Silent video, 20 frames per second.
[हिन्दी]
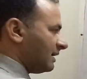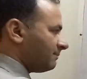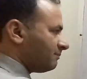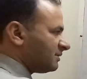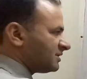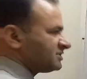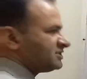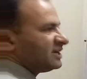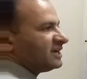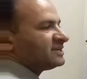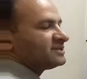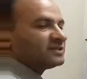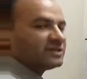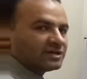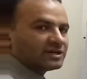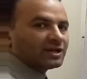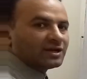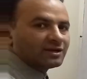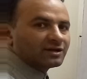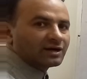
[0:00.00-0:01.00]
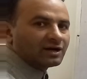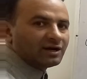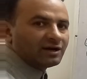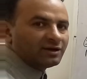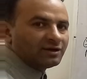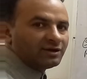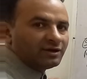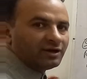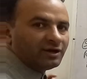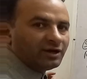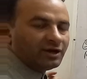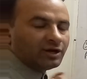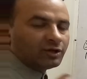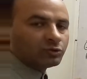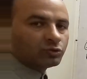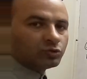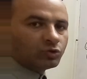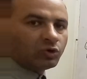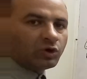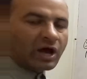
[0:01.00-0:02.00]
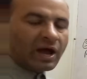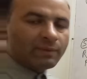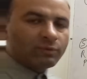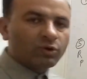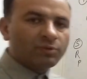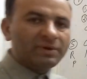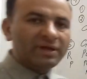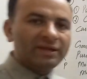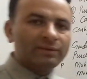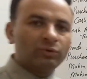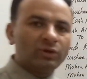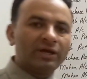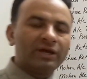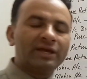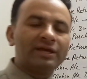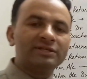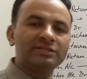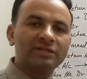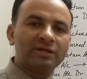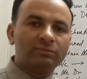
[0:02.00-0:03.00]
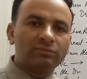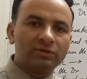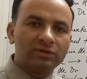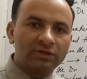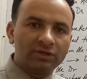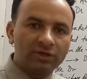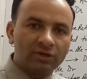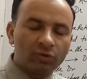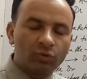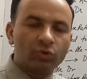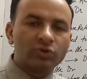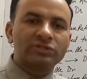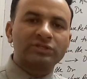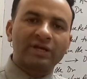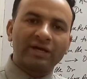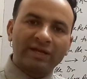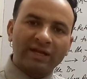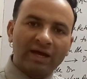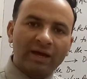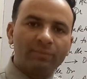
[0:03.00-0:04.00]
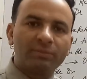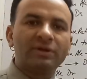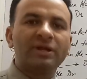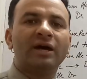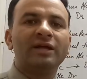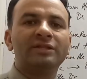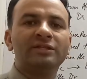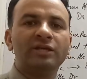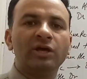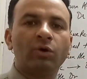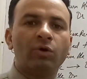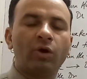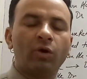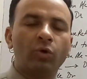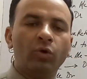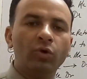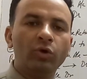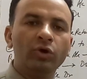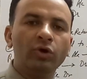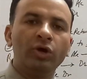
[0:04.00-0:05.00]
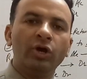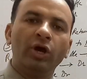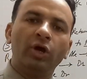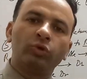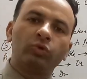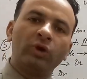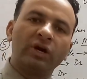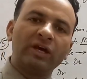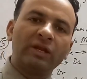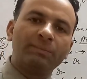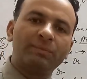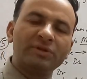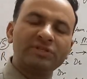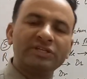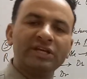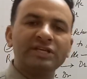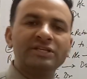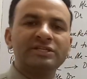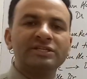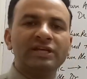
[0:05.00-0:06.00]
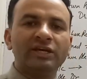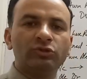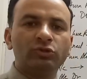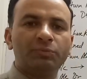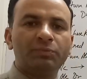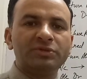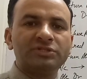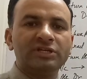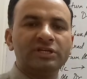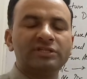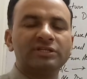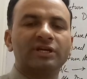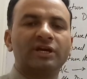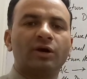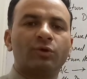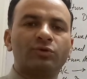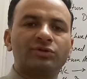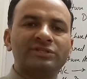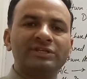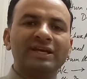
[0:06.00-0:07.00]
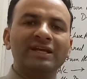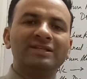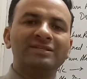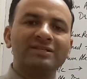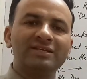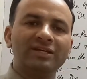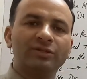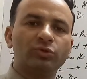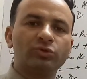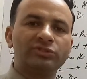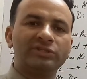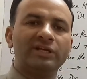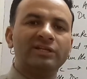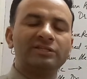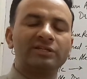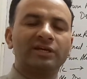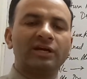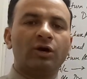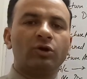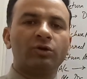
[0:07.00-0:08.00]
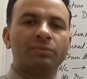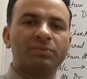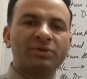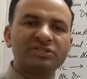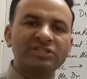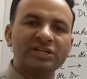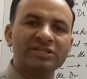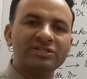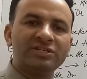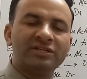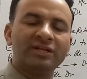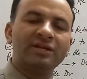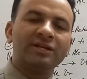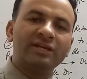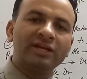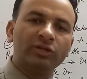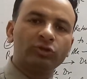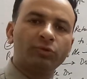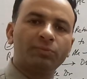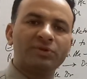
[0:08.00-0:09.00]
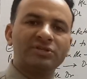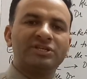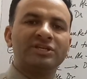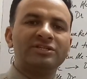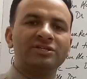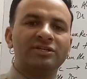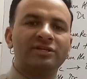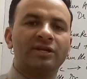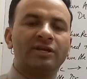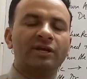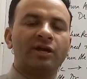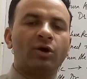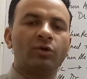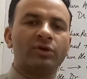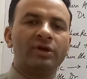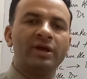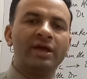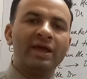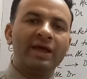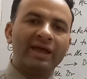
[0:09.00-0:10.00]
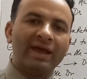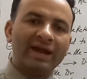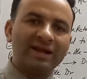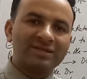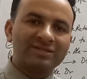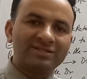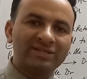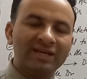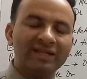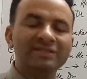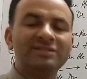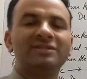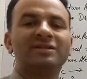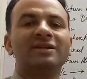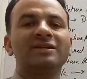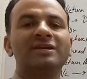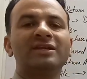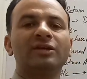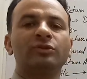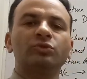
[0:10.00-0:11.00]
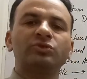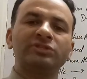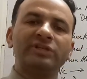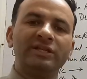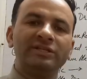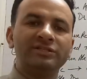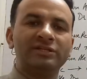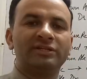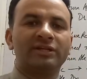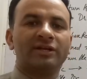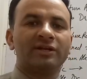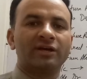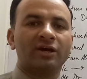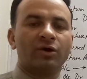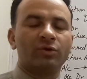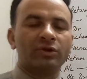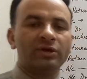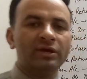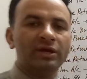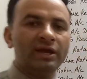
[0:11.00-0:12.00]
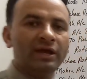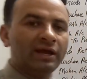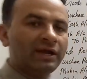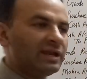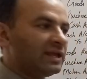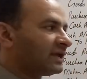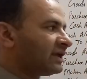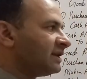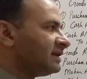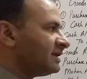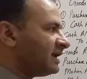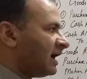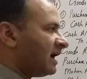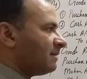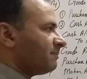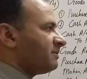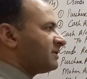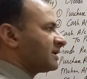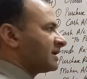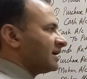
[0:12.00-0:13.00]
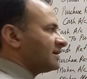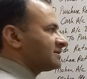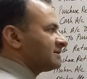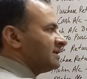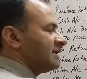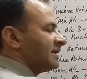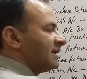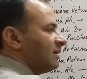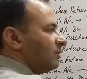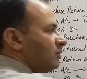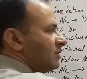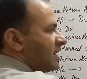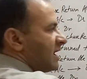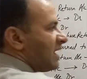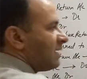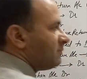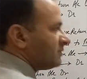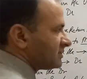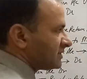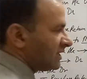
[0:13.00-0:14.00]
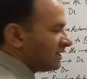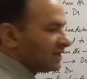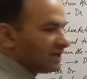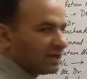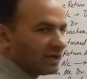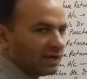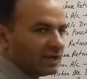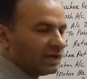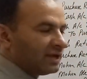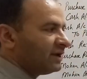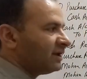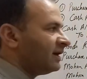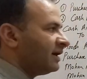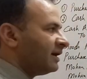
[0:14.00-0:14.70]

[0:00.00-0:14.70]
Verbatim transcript: हैं परचेज रिटर्न का तो आपको मैंने बोला कि जब गुड्स का नाम ना दिया हुआ हो तो अगर परचेज किया तो परचेज अकाउंट सेल्स किया तो सेल्स अकाउंट परचेज रिटर्न किया तो परचेज रिटर्न अकाउंट एंड सेल्स रिटर्न किया तो सेल्स रिटर्न अकाउंट लेकिन यहां पर क्या चलेंगे वो नाम चलेंगे